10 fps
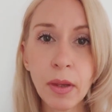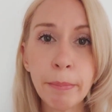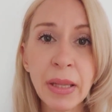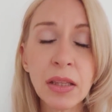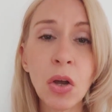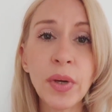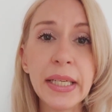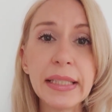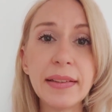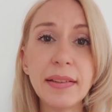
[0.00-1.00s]
Maintenant,
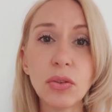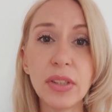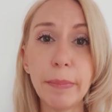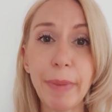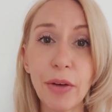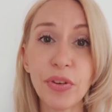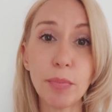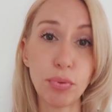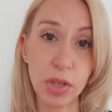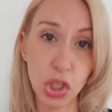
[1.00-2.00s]
il existe des
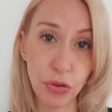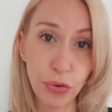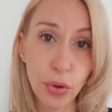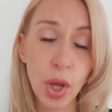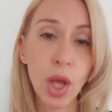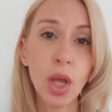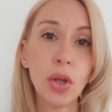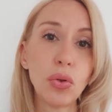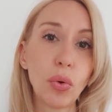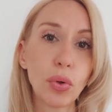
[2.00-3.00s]
parfums pour les cheveux
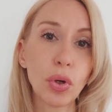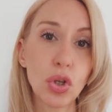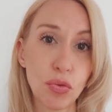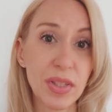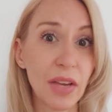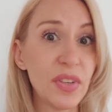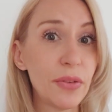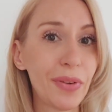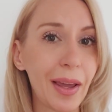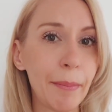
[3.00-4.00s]
donc, euh, je vous
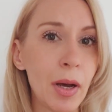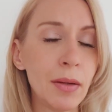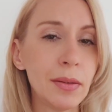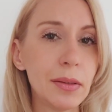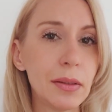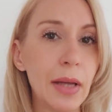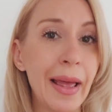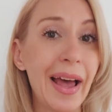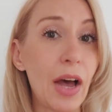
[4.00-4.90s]
invite vraiment euh,